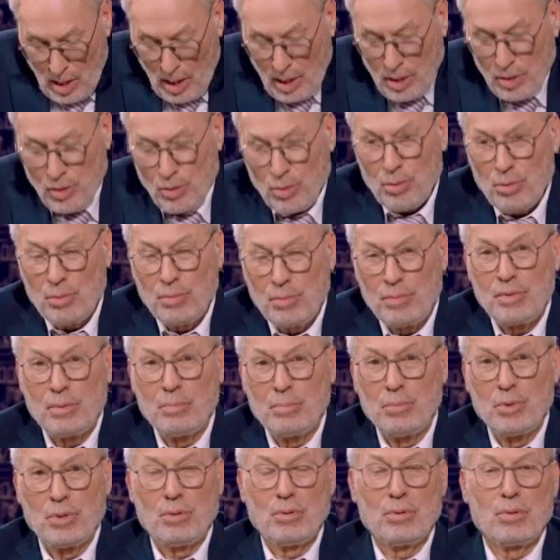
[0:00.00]
Also wir
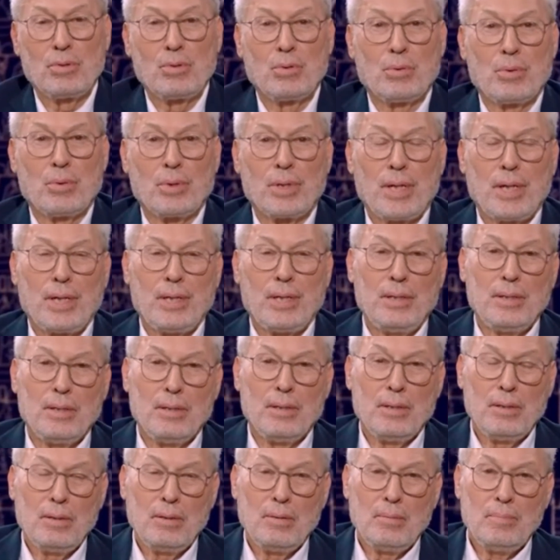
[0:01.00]
müssen uns
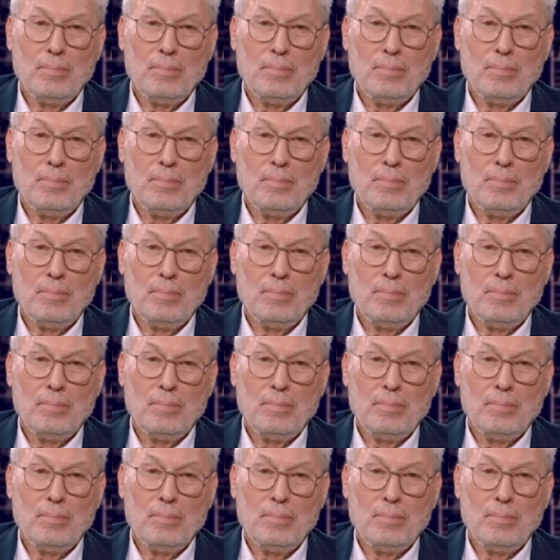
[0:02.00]
zurückerinnern,